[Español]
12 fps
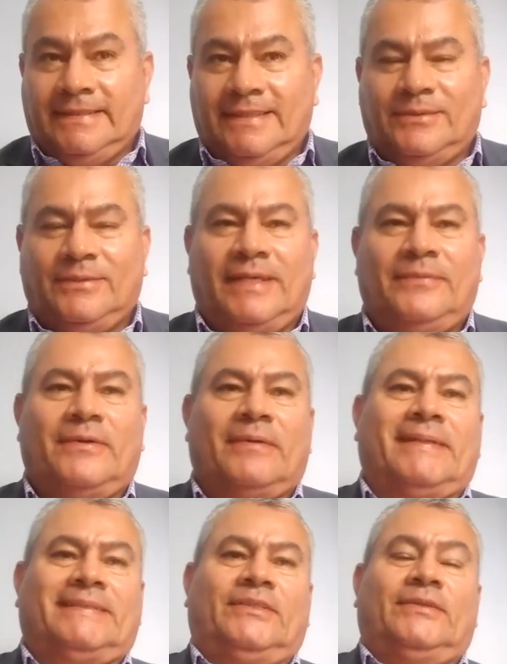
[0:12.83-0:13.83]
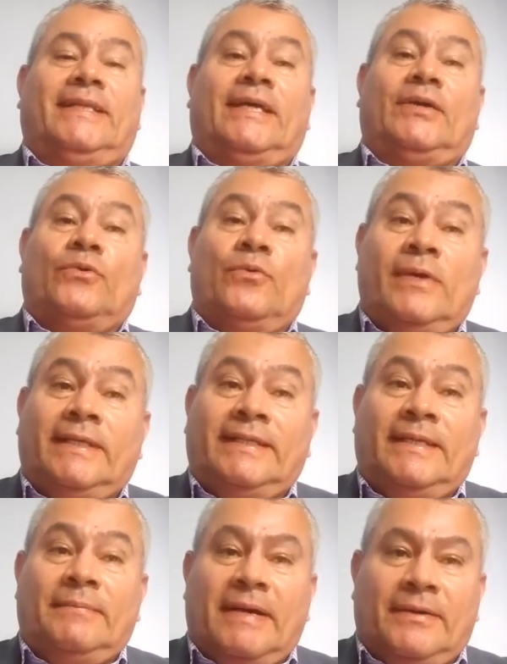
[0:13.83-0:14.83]
Esta es una información de
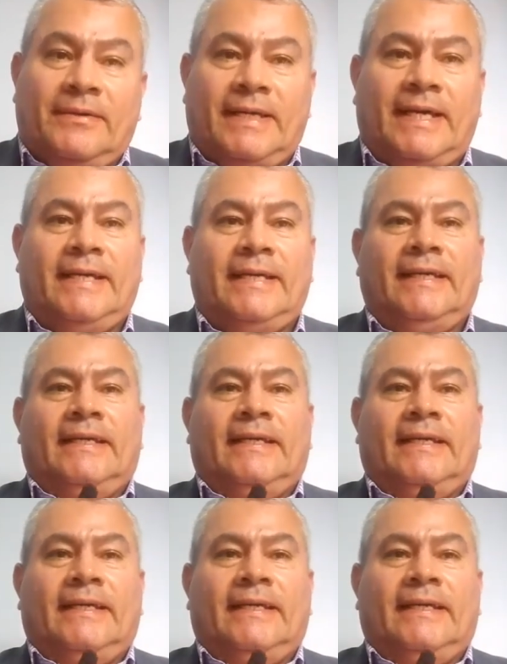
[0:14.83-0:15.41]
última hora